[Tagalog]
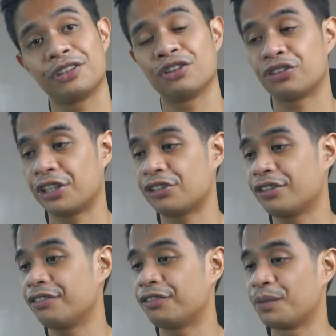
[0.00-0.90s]

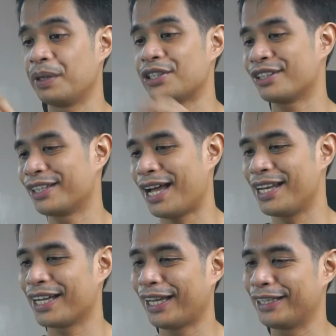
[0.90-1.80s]
nutrition information na
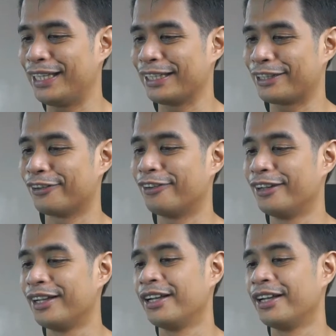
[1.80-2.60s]
nakalagay dito,